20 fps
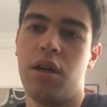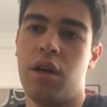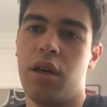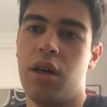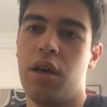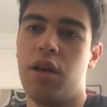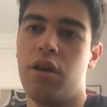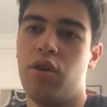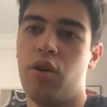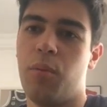
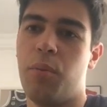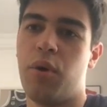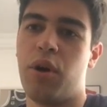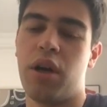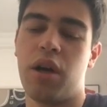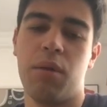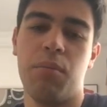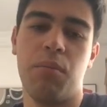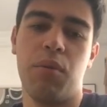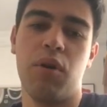eh, yo, por
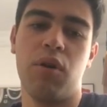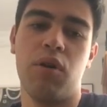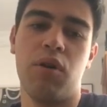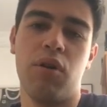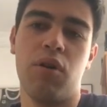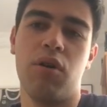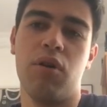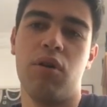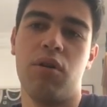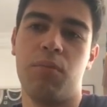
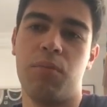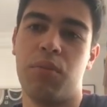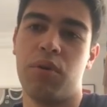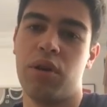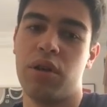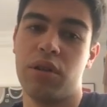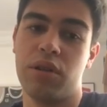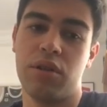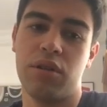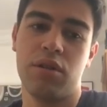ejemplo,
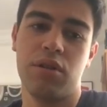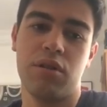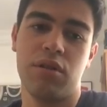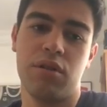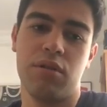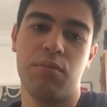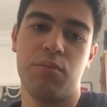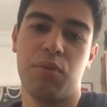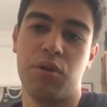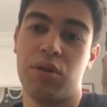pues,
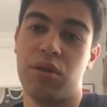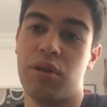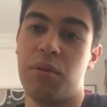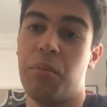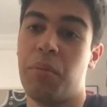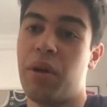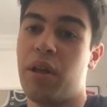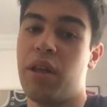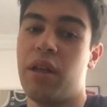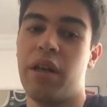pues
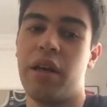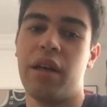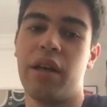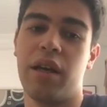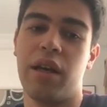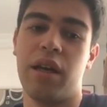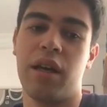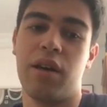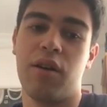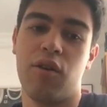siempre diré
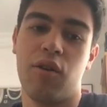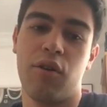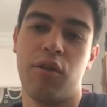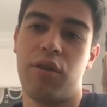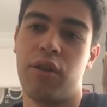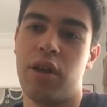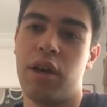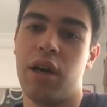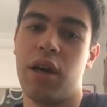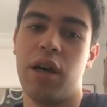que
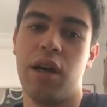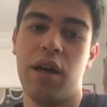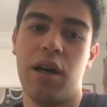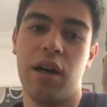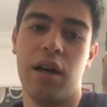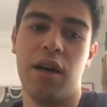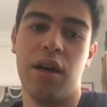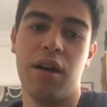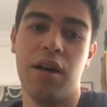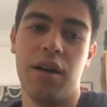conocí
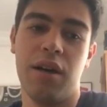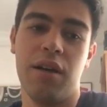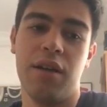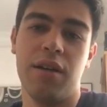a,